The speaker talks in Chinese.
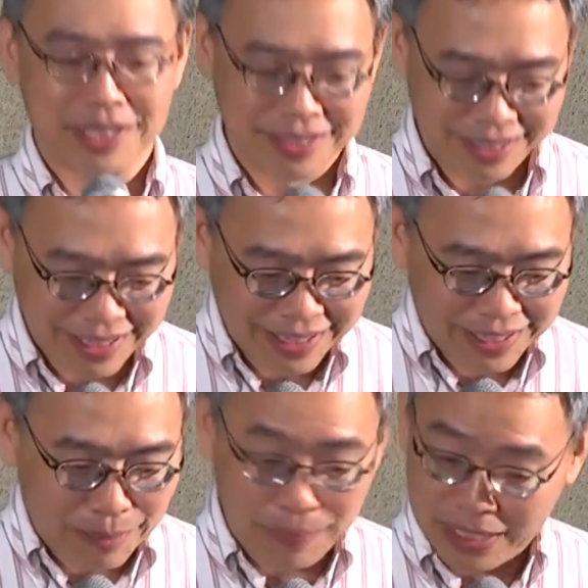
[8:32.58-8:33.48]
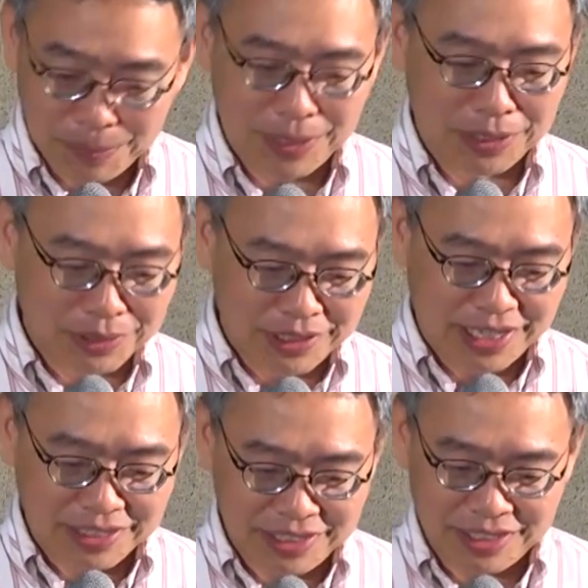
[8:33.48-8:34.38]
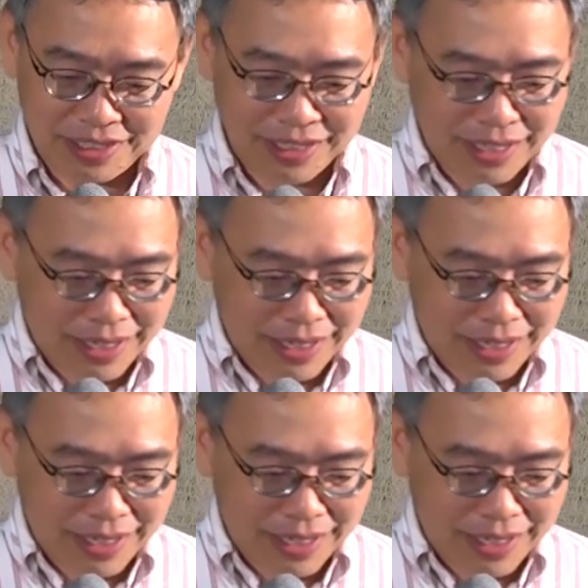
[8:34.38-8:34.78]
根，每一本都是这样写的。